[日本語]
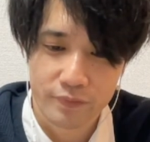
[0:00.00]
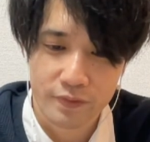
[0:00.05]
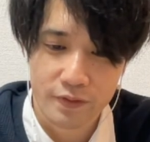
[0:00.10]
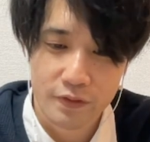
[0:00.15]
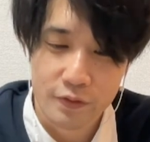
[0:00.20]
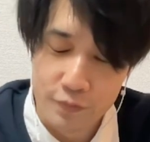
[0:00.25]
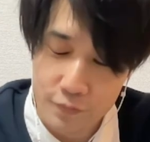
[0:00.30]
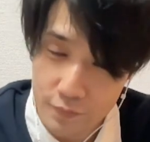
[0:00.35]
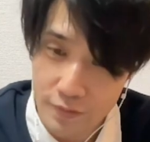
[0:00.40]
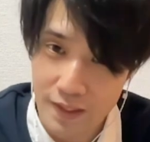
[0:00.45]

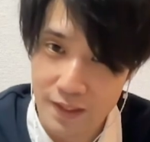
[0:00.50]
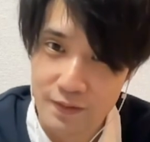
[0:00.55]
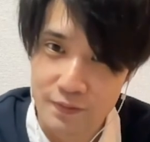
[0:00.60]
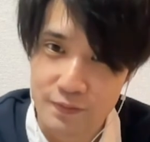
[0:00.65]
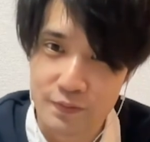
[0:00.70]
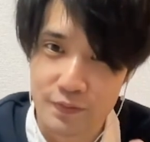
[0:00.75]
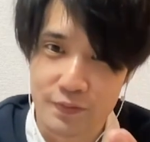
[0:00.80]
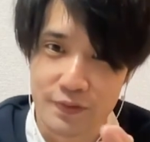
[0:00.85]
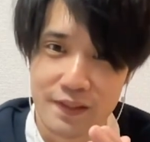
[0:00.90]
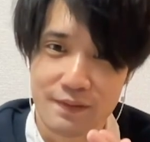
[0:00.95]

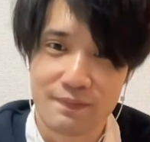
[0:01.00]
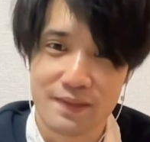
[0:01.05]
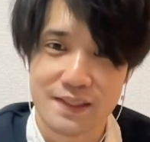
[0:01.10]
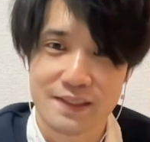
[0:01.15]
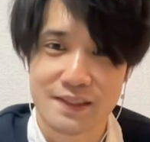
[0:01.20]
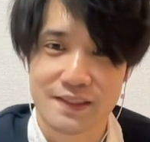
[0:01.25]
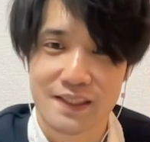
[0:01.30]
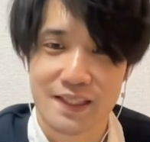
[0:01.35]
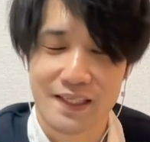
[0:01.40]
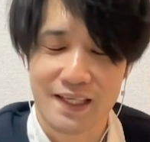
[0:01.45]
クラウド出まし
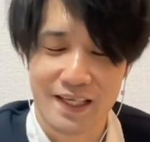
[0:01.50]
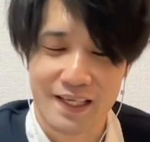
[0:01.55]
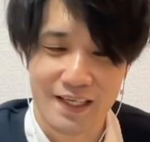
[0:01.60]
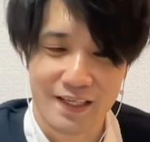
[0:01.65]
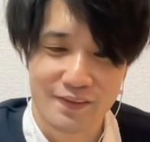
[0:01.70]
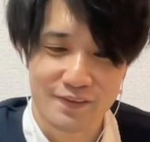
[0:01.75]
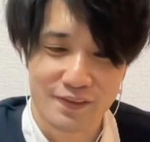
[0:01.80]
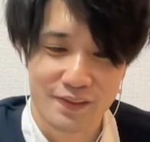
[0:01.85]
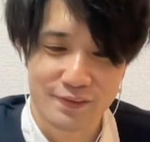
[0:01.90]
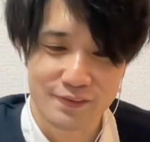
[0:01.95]
たね。
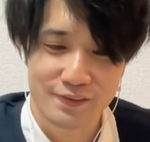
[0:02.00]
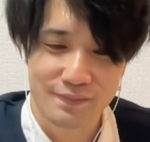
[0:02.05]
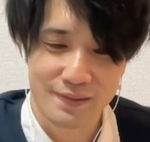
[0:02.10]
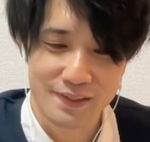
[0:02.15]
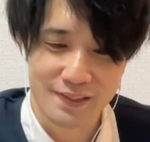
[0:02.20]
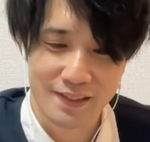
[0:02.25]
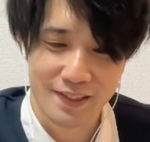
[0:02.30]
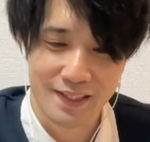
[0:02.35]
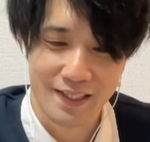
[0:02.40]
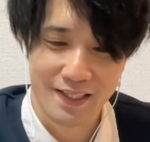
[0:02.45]
クラウド出まし
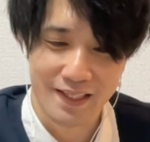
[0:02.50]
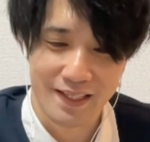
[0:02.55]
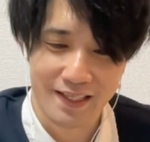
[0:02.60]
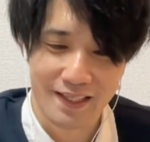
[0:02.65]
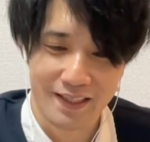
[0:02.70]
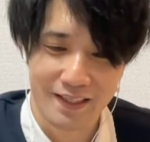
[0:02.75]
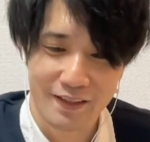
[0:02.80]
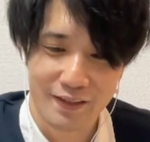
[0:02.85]
たね。